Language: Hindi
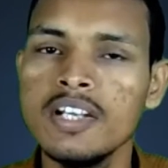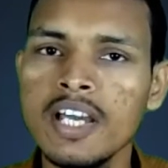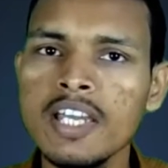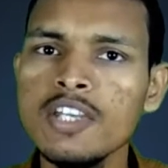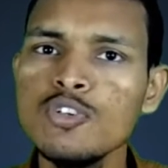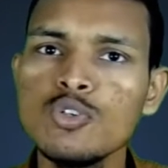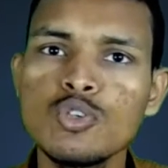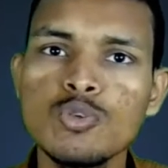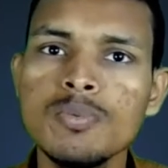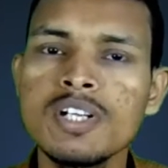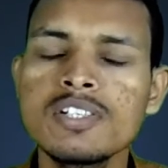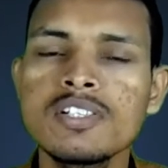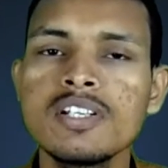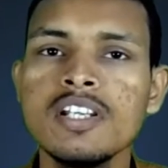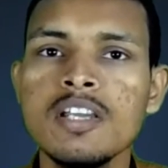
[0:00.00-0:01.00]
नए
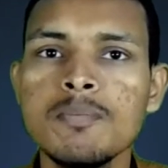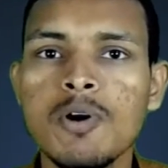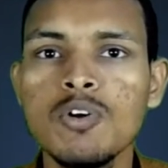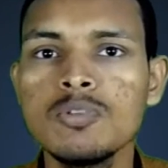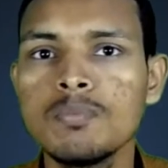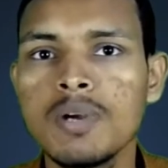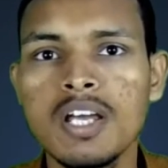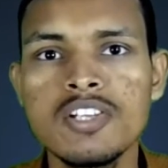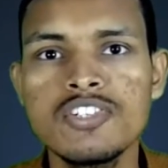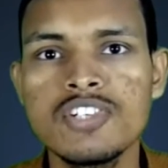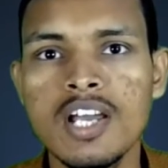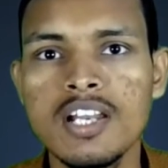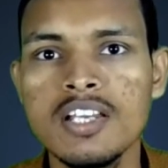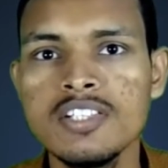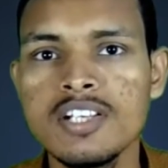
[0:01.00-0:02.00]
यूट्यूबर्स के लिए बहुत बड़ा
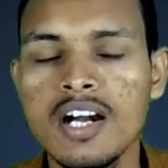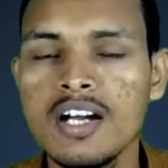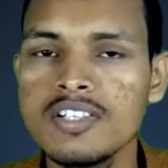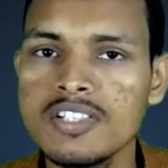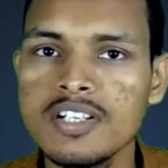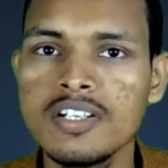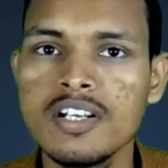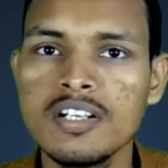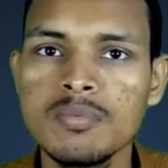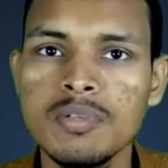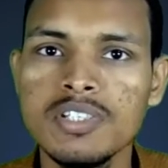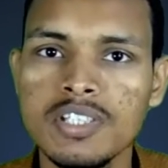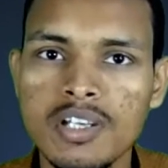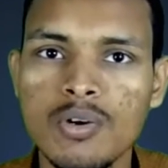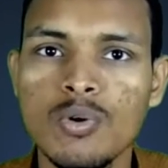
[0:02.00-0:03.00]
चैलेंज आज के डेट
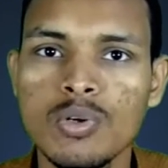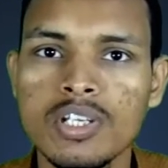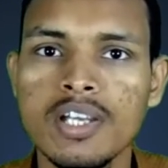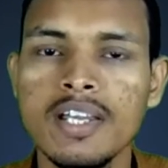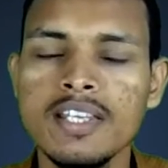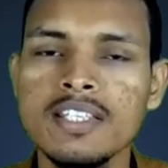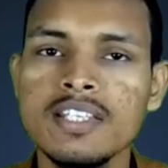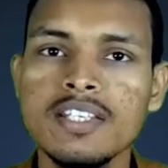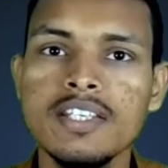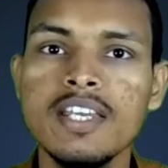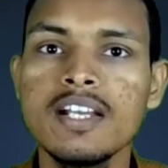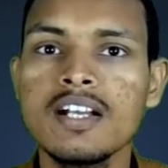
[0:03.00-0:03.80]
में ये हो गया है कि